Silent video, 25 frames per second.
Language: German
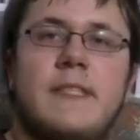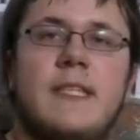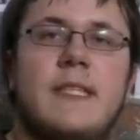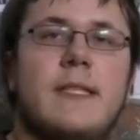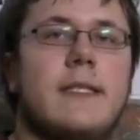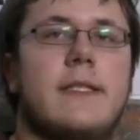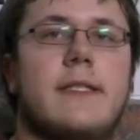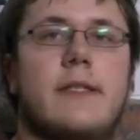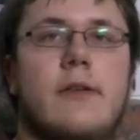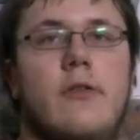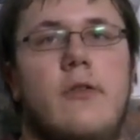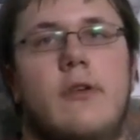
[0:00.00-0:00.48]

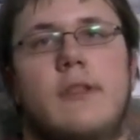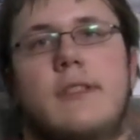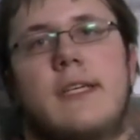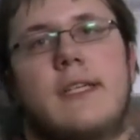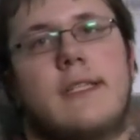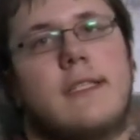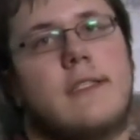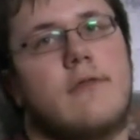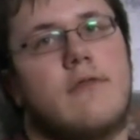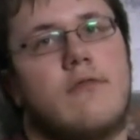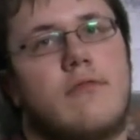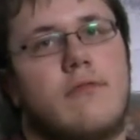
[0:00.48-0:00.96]
es gehört
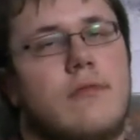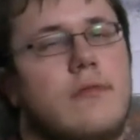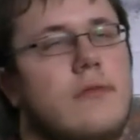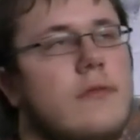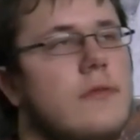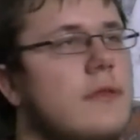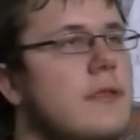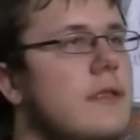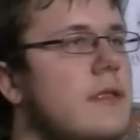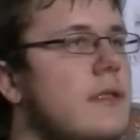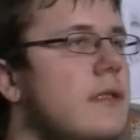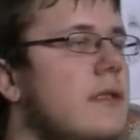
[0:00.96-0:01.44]
dazu.
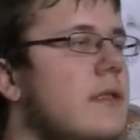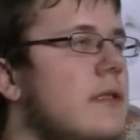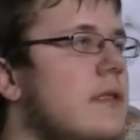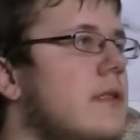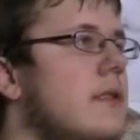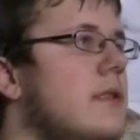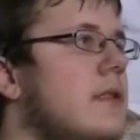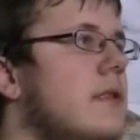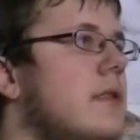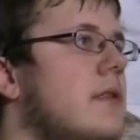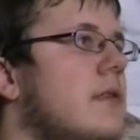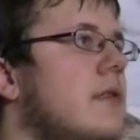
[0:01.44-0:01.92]
Es
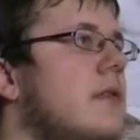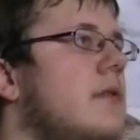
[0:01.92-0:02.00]
ist